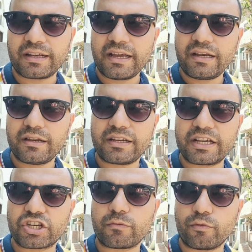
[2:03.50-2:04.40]
جنان
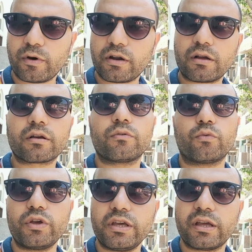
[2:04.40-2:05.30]
يا شيخ مبارك
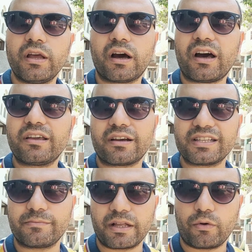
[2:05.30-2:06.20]
وغير
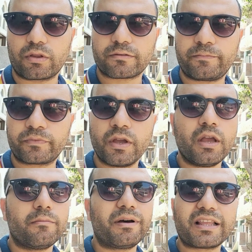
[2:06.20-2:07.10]
الاسم دوت
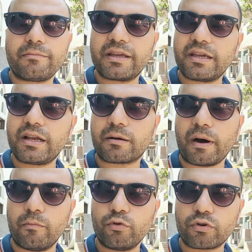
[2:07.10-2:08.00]
بدل ما يجي لك
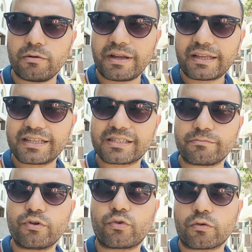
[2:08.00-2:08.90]
مأمور المركز
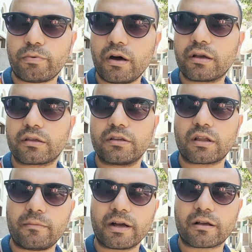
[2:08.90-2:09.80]
بالكرباج
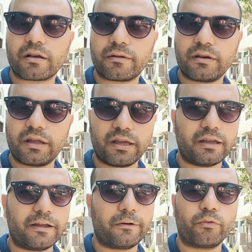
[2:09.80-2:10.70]
يضربك
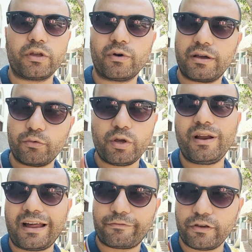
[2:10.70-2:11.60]
آه،
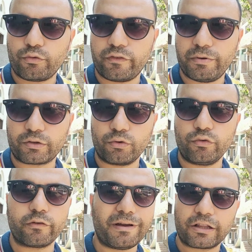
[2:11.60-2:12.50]
ويولع فيك وفي البيت
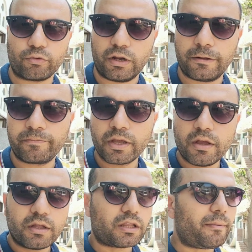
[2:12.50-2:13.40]
كله في البلد كلها
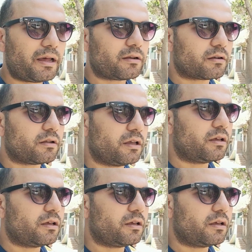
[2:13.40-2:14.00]
طبعا